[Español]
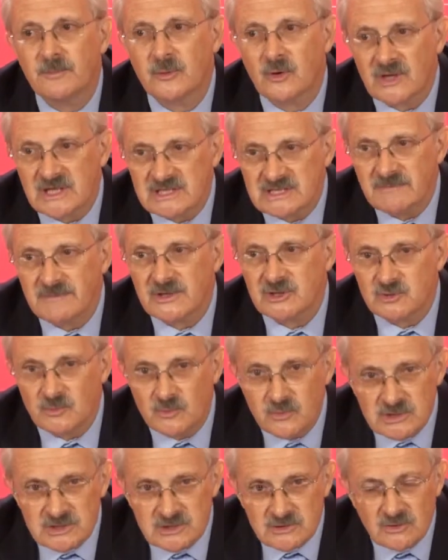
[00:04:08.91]
porque este
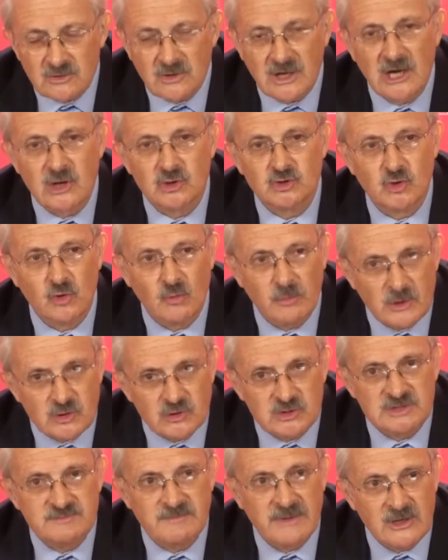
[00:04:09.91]
presupuesto a los
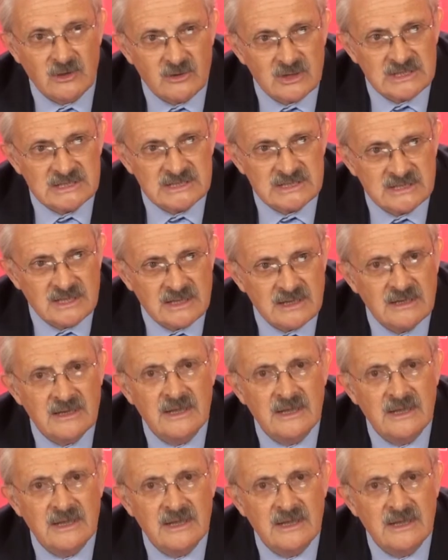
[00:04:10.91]
ocupados españoles